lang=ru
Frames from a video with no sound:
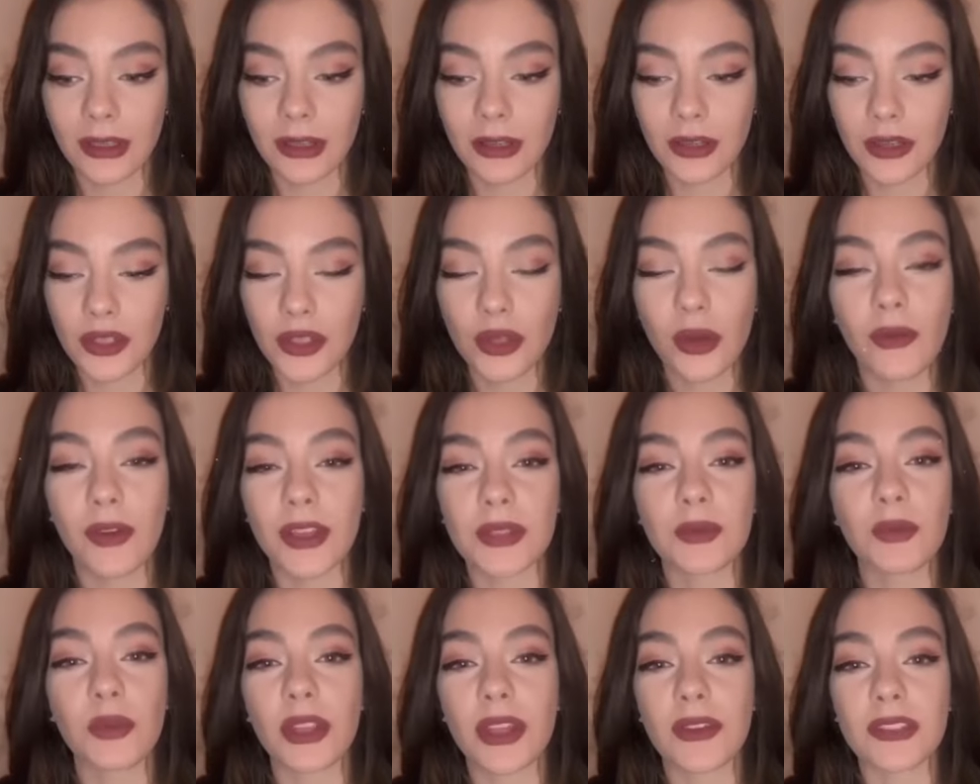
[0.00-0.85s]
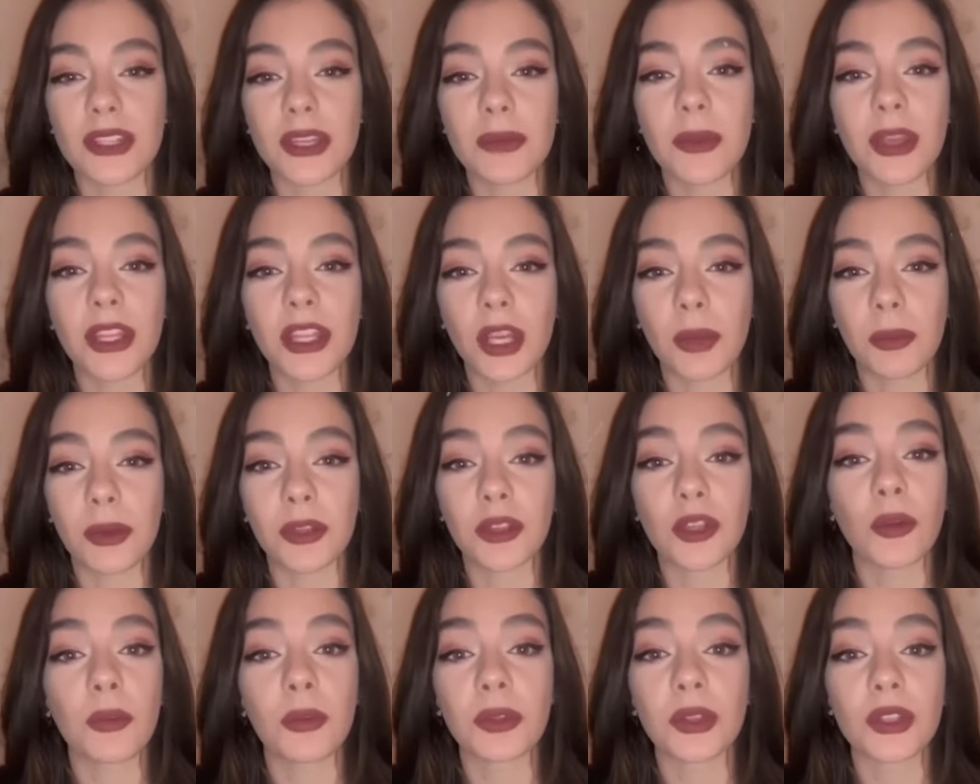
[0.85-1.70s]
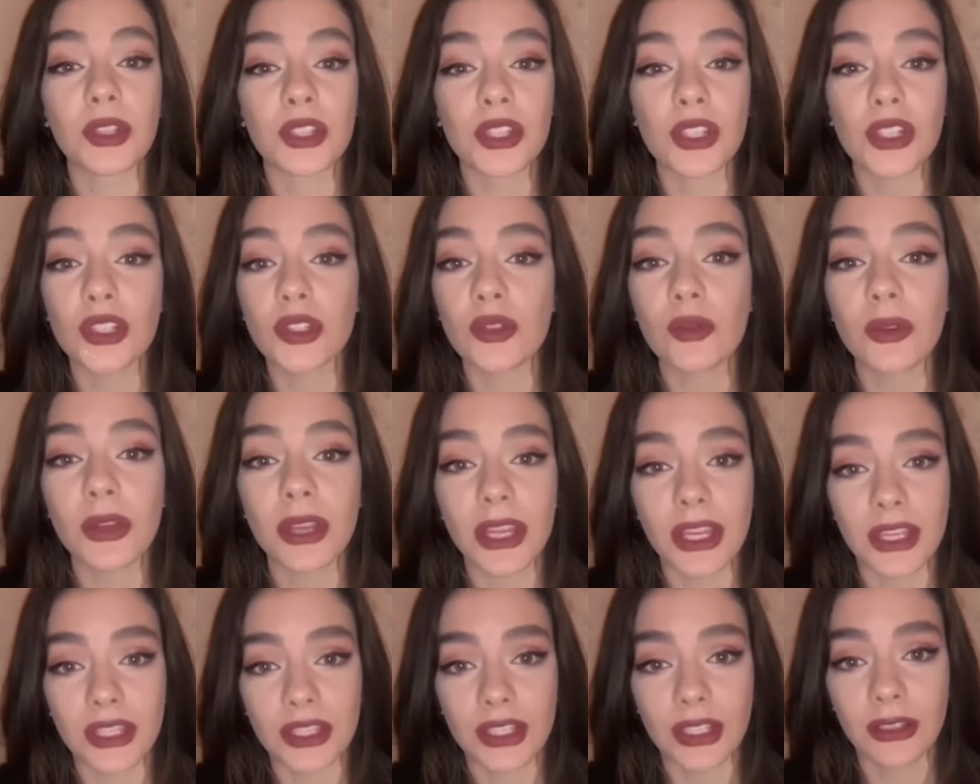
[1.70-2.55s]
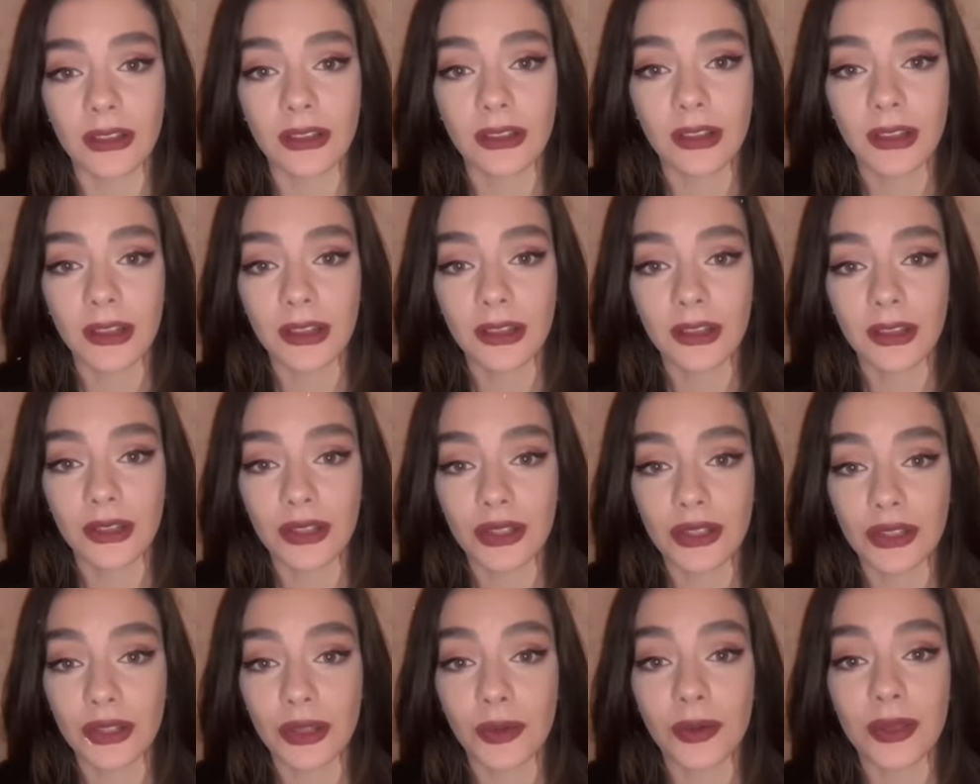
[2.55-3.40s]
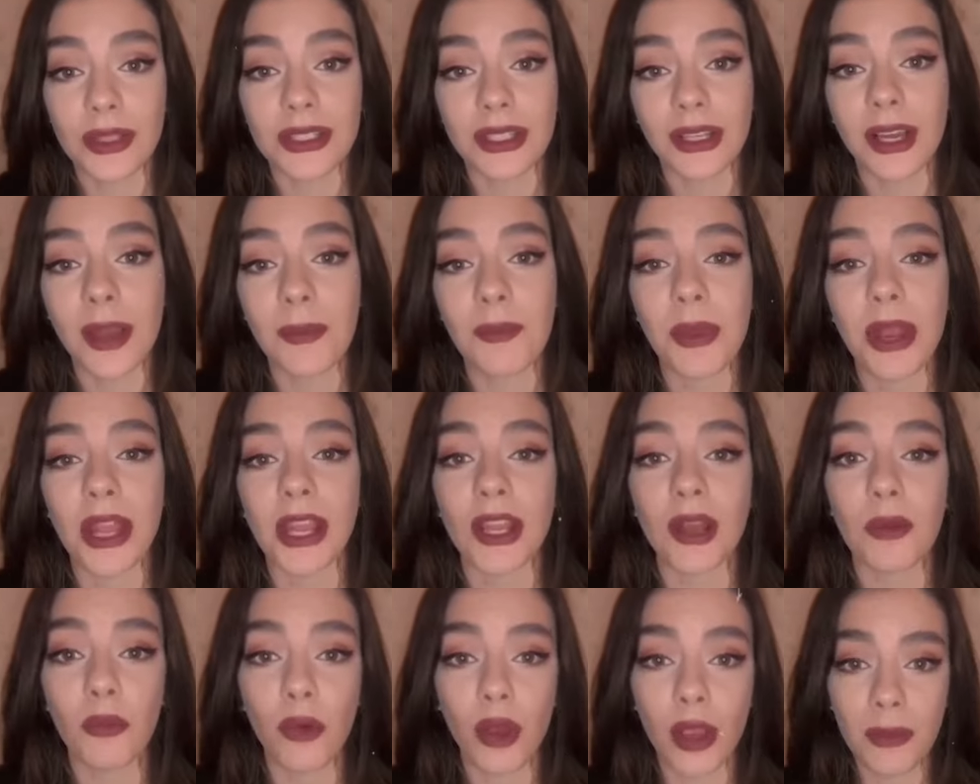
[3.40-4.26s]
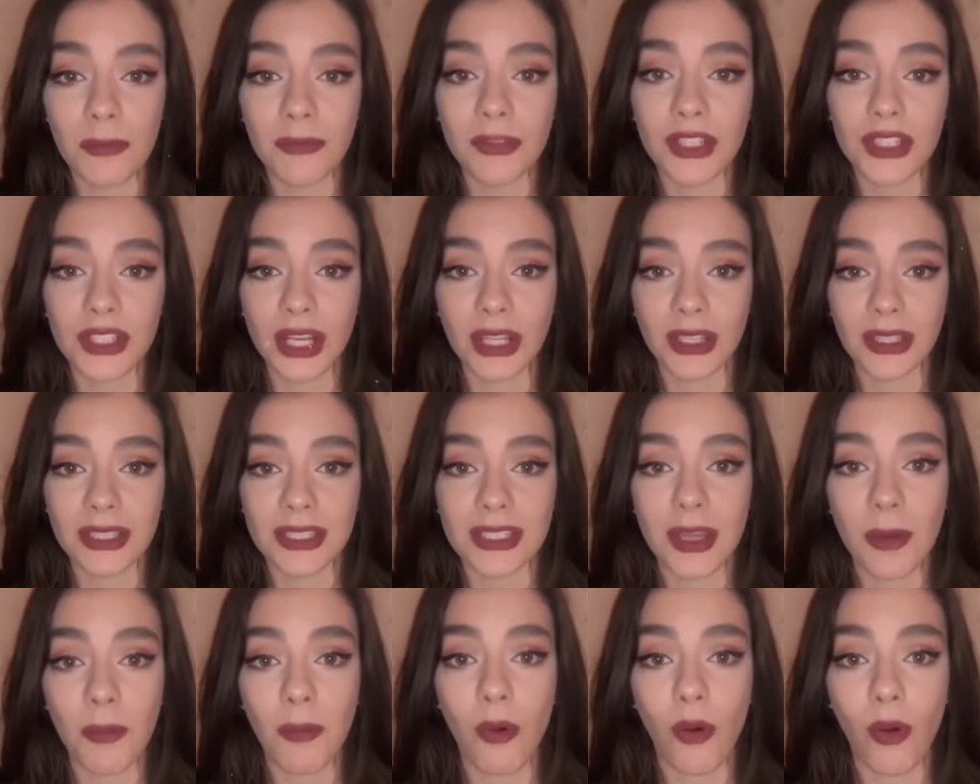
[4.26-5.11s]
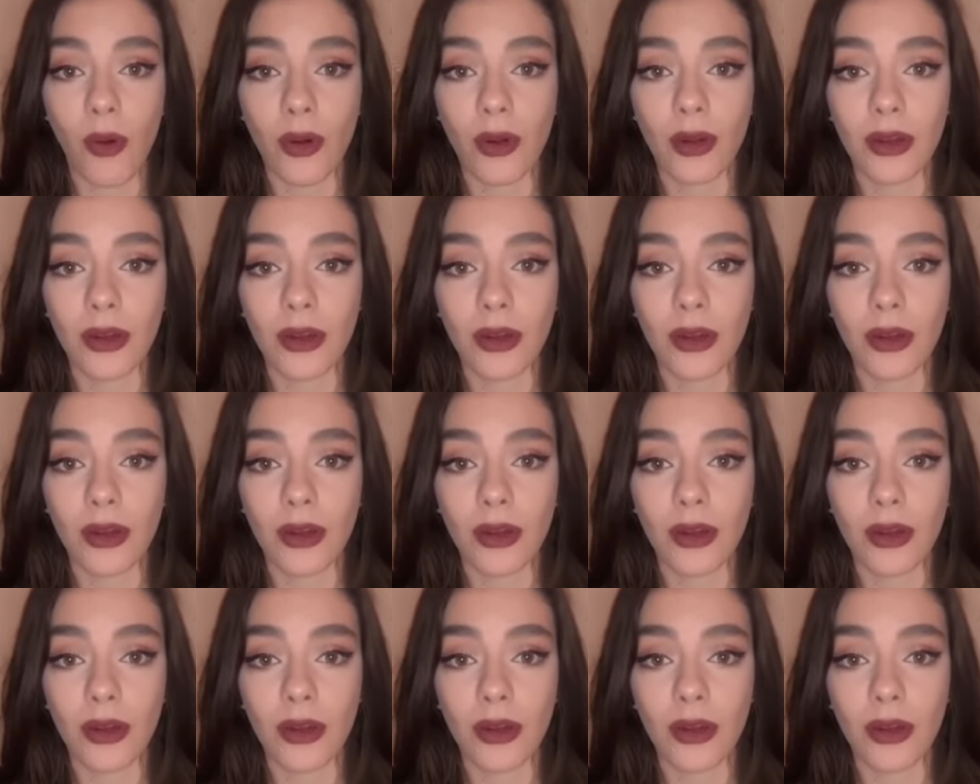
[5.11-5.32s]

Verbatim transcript: Что возьму я взамен их потрепанной жизнью речи, где струится капель на мой обветшалый сапог?